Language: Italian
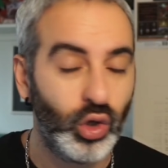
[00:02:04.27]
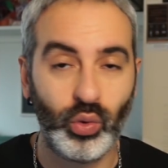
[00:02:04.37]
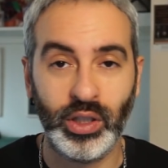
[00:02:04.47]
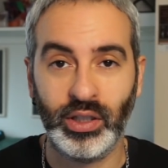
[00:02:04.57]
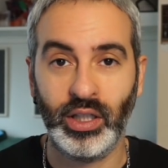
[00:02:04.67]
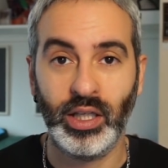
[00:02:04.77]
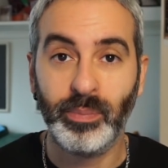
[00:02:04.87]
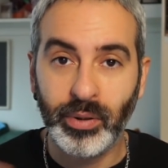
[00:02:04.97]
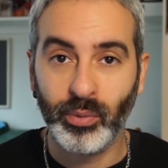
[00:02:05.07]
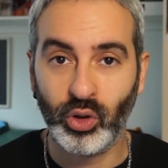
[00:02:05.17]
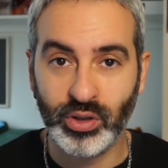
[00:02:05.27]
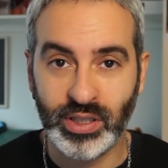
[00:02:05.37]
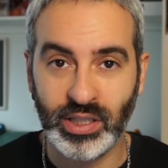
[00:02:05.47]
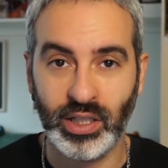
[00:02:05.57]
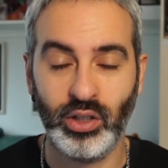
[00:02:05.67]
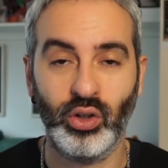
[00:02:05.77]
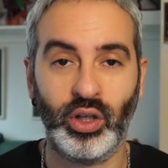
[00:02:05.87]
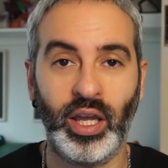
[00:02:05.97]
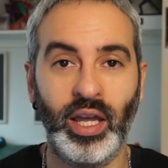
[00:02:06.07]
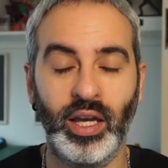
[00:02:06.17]
Quindi il primo consiglio
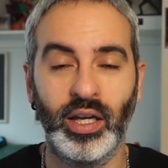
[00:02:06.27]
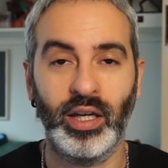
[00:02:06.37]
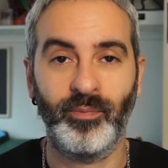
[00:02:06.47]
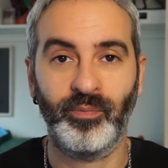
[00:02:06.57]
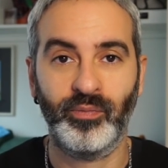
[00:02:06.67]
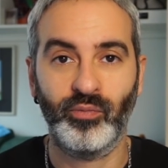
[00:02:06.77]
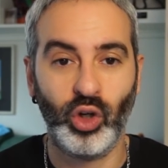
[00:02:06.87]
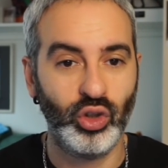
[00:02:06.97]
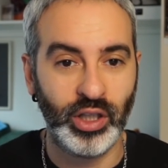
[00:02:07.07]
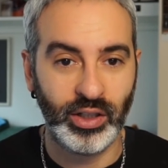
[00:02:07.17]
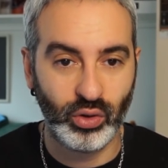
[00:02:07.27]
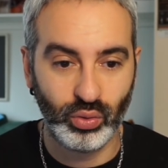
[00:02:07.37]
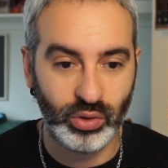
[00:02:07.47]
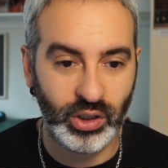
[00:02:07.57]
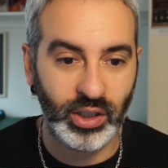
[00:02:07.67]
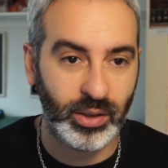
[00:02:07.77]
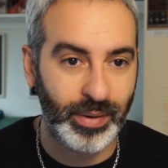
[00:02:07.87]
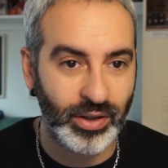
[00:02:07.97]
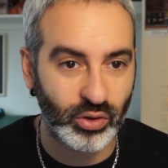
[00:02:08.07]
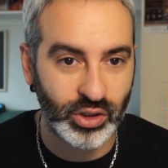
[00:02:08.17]
che ehm, voglio dare a tutti,
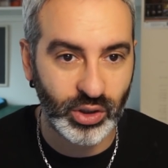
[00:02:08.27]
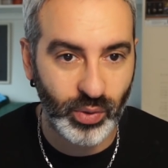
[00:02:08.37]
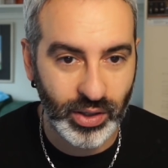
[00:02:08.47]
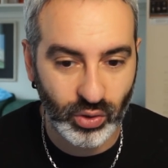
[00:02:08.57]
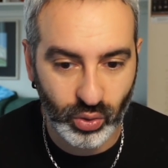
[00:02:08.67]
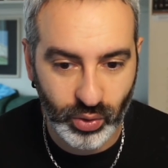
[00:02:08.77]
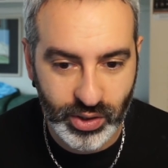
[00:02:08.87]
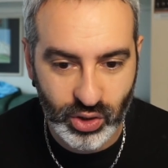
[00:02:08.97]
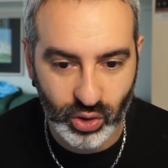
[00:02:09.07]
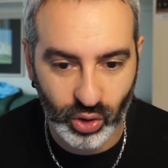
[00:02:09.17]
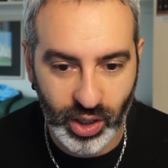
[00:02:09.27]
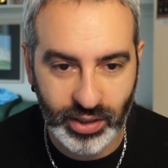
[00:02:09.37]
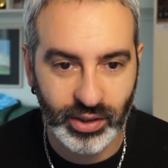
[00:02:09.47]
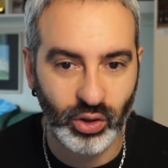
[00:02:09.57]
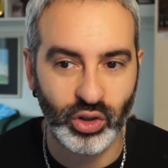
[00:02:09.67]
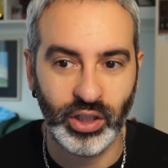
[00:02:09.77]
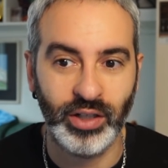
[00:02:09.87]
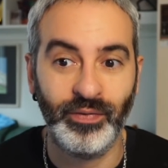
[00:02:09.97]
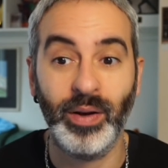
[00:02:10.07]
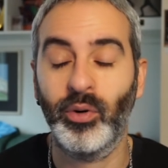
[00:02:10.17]
ripeto, seguendo questo articolo di
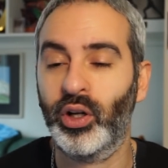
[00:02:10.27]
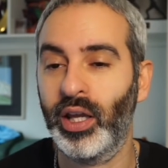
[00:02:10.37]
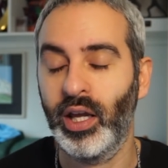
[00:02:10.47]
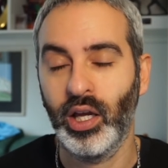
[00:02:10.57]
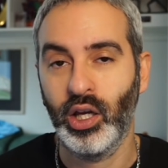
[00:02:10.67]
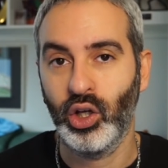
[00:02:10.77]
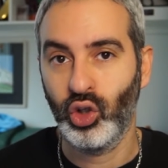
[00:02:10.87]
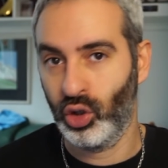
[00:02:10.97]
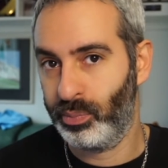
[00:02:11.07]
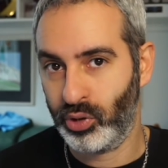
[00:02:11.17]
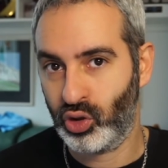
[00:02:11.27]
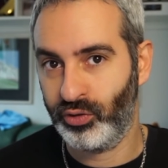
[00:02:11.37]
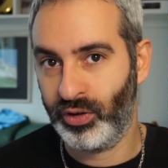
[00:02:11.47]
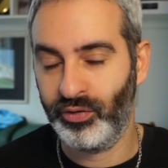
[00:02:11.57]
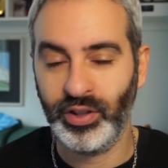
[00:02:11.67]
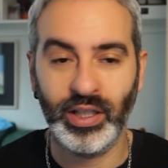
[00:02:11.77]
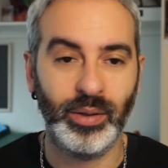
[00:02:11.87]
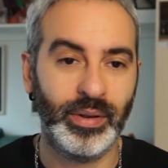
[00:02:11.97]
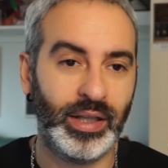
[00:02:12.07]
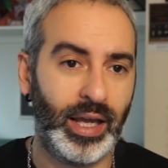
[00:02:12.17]
Channel Fireball che non posso farvi
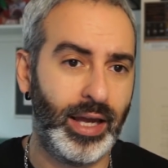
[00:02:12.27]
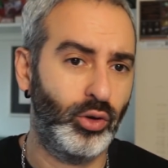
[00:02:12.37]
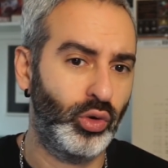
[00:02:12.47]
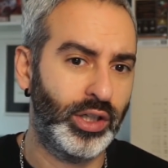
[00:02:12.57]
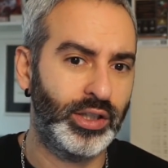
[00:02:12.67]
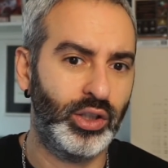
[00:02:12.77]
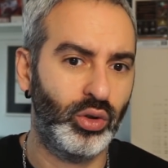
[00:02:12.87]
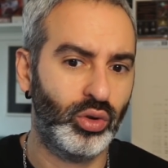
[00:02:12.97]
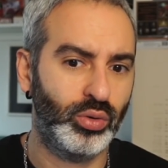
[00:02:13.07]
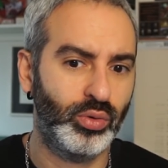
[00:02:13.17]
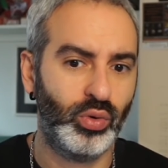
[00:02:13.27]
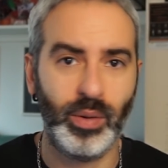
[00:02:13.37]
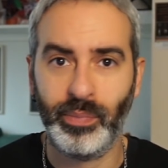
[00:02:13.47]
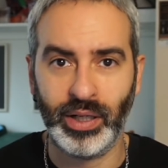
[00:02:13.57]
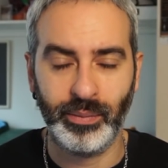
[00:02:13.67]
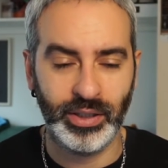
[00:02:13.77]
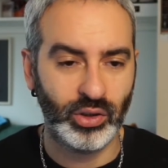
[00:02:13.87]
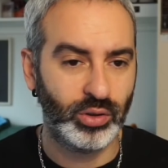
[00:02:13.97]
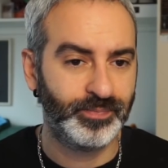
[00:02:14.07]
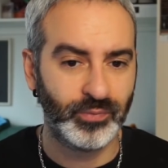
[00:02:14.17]
vedere perché è un articolo comunque a
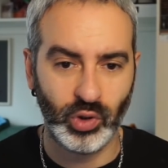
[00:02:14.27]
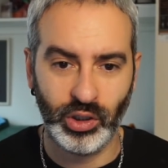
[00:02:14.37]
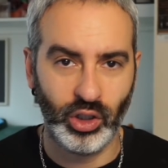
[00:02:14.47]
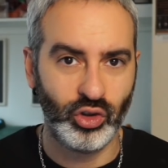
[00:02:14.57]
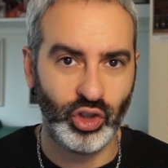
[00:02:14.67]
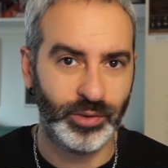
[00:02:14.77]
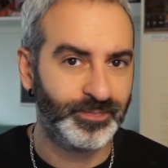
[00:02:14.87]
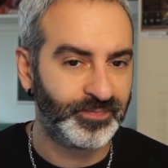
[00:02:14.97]
pagamento, quindi oggi